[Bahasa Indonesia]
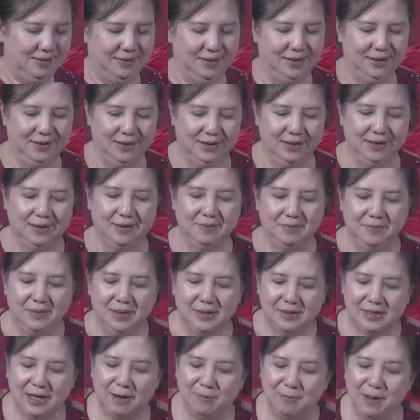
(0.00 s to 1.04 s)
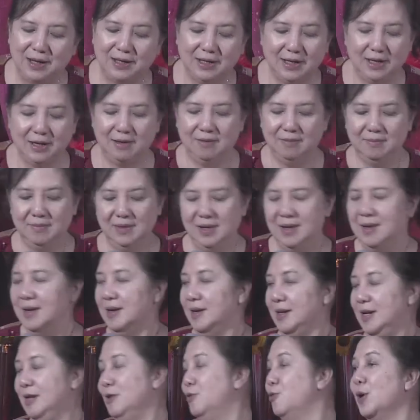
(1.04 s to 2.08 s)
Uh, saya bilang gini,
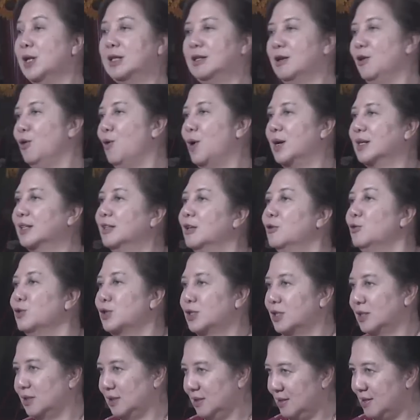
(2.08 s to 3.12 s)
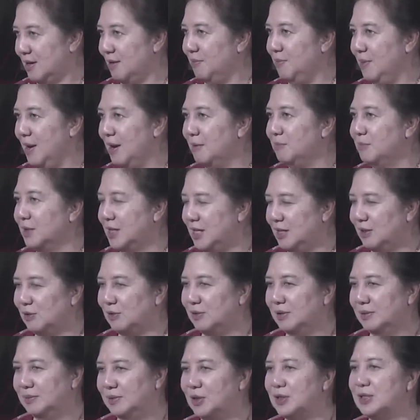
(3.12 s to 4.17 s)
ini duit keluar terus. Saya bilang begitu.
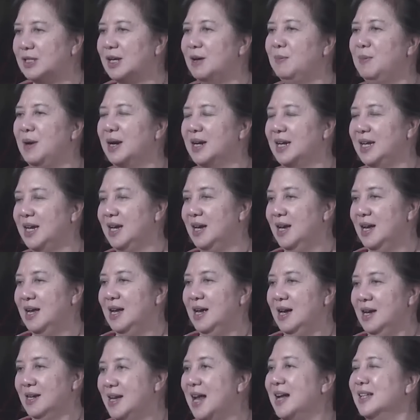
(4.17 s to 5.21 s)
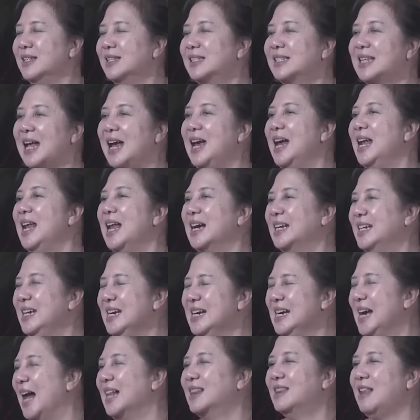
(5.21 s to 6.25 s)
Terus saya bilang ini, dan saya lagi
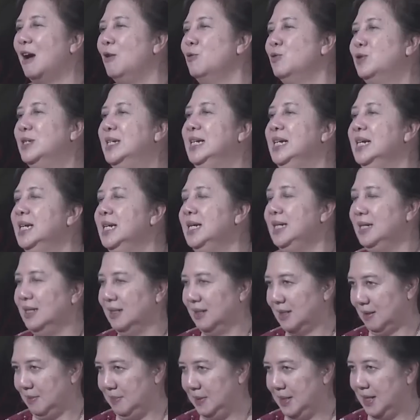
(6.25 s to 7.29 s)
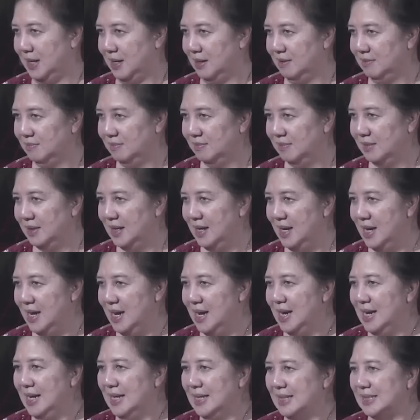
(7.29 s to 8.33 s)
nggak tahu diri. Saya bilang,
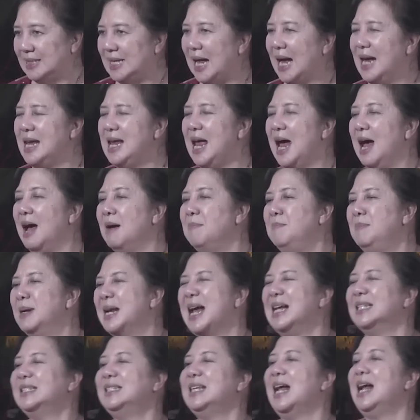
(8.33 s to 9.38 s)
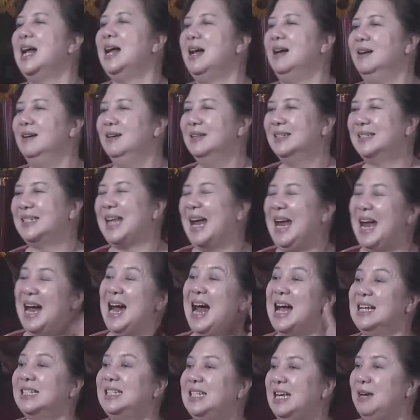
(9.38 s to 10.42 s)
saya merasa saya
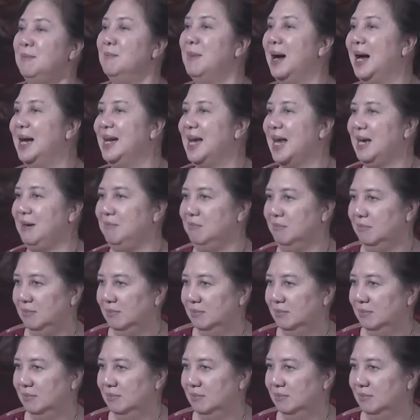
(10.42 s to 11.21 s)
ngasih mahanaim.